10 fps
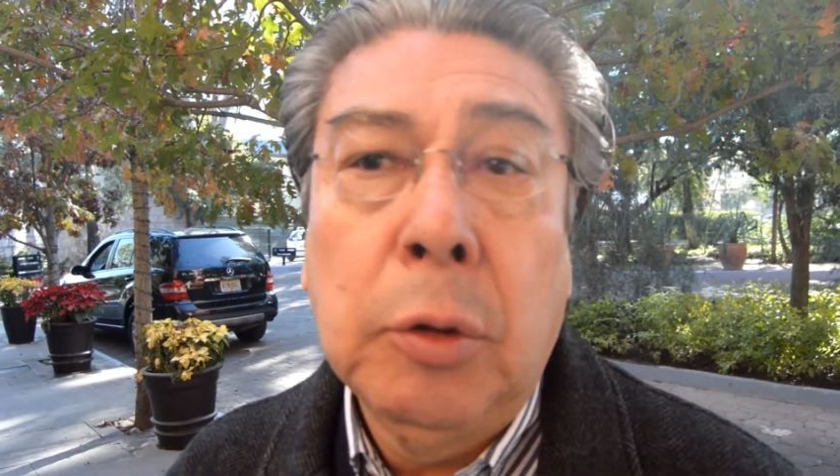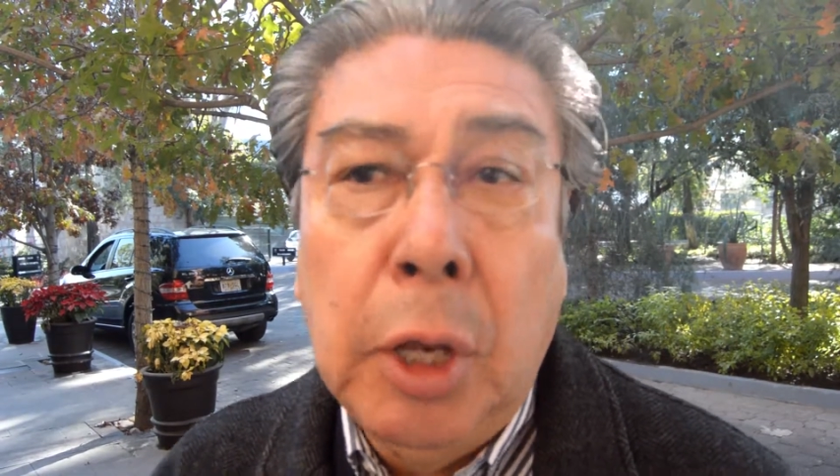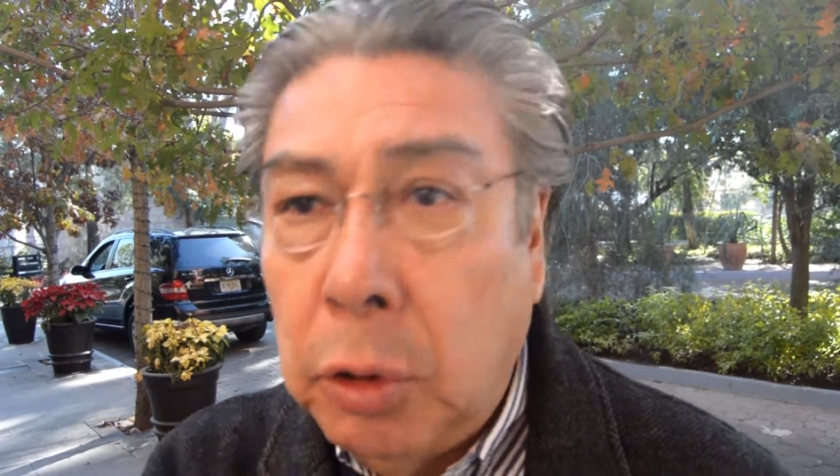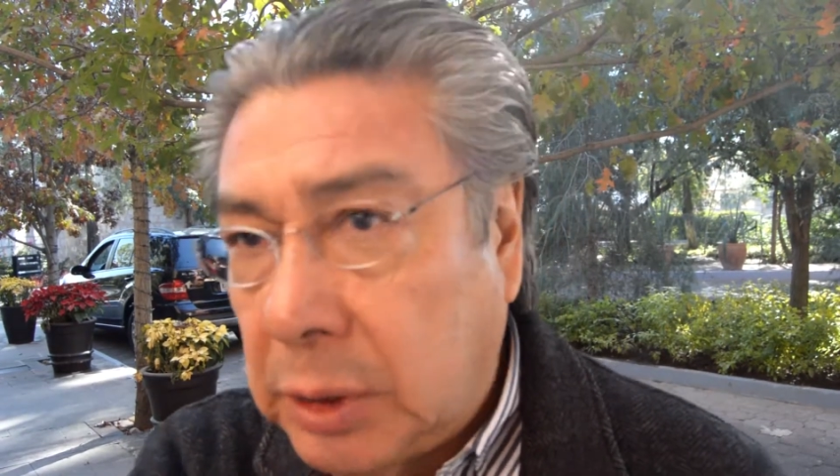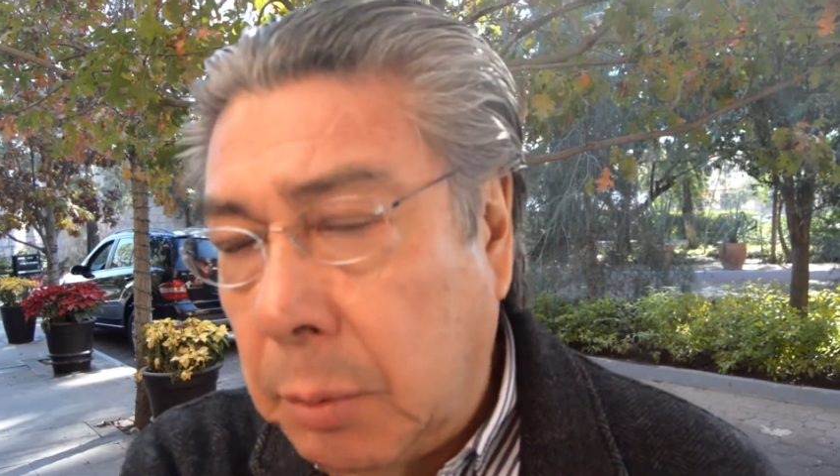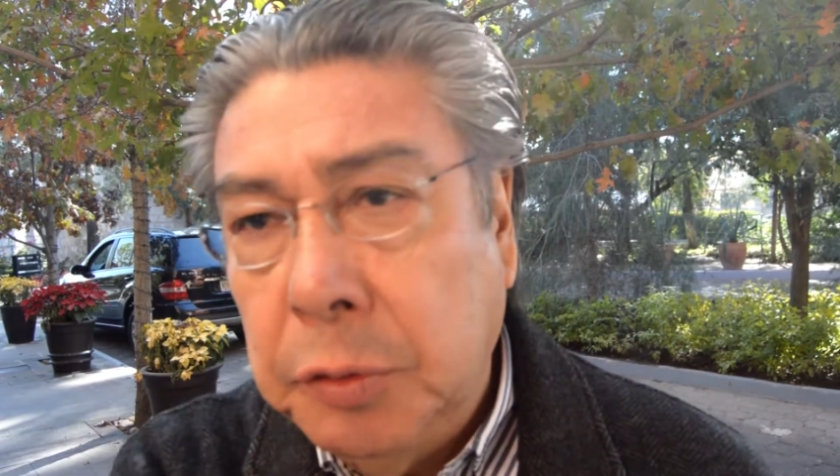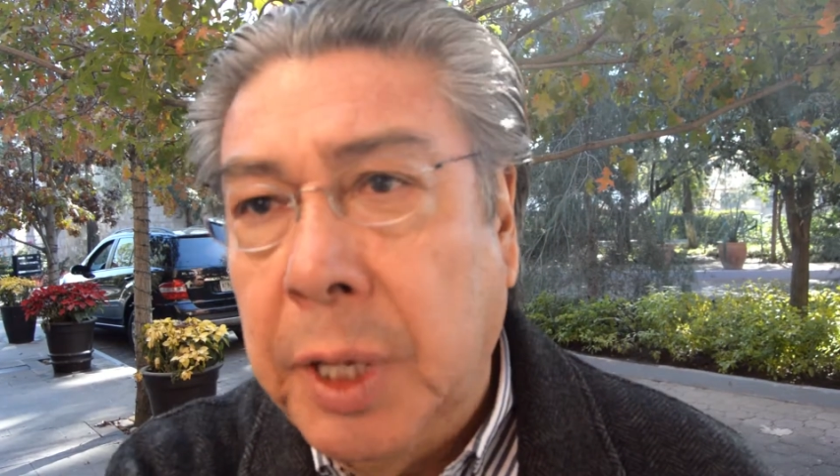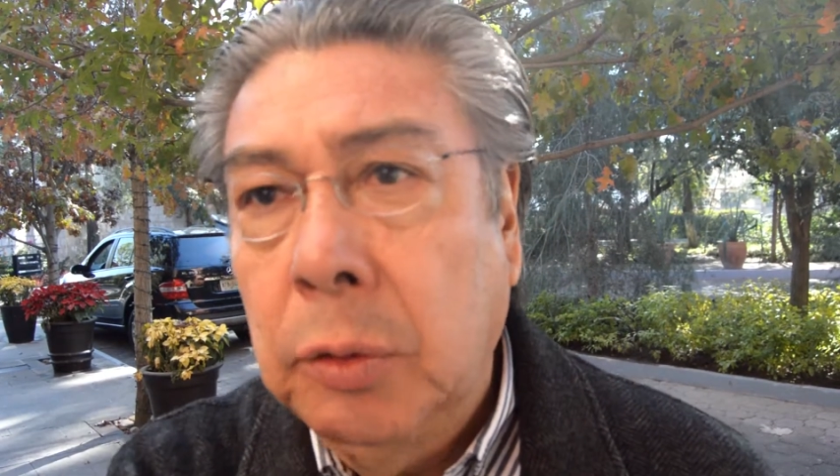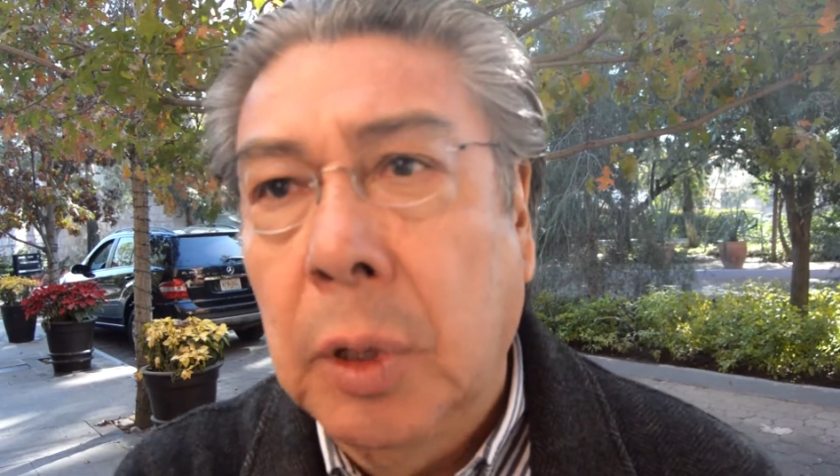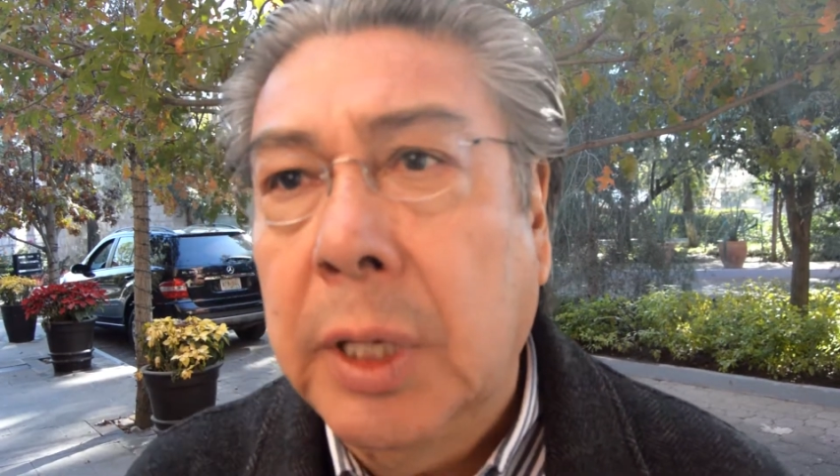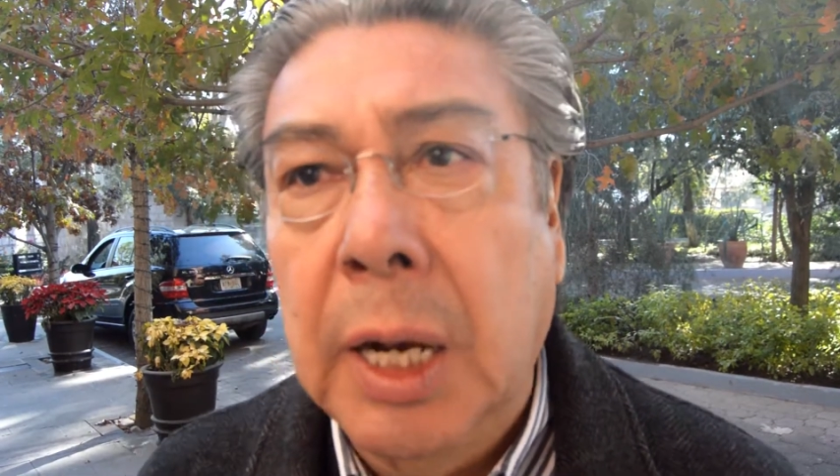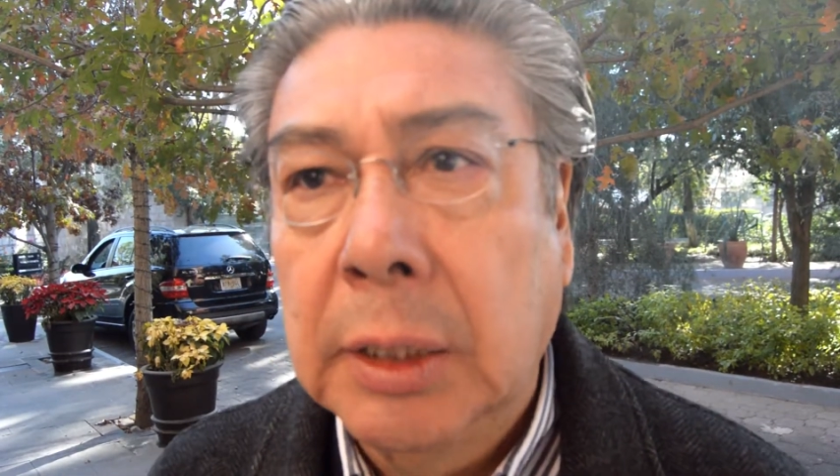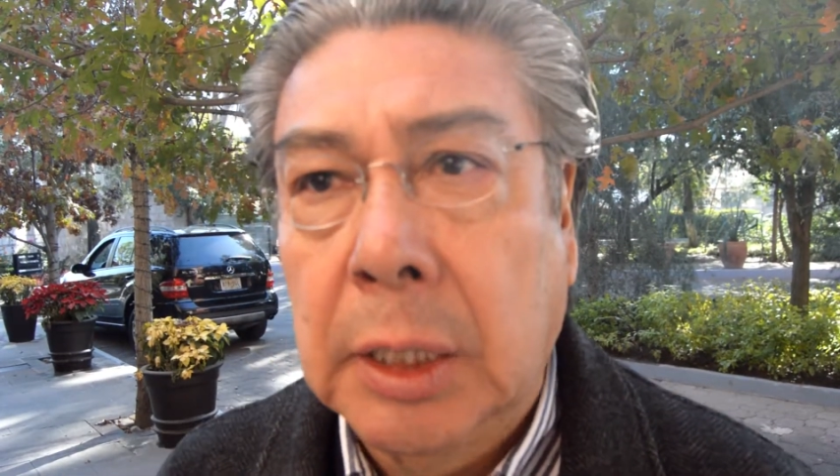Y lo estamos viendo aquí en las